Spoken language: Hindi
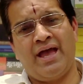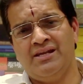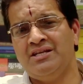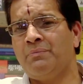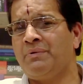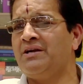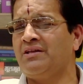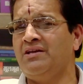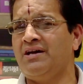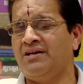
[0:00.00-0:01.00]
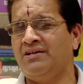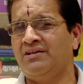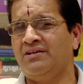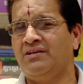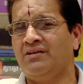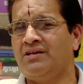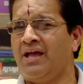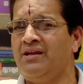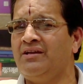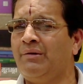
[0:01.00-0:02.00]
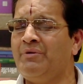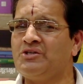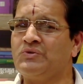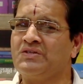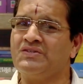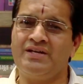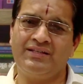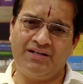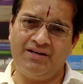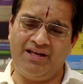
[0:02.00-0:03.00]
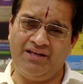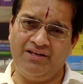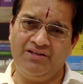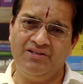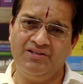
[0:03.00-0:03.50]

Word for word: एलन ने प्रण किया है कि एलन हमेशा उसके साथ खड़ा है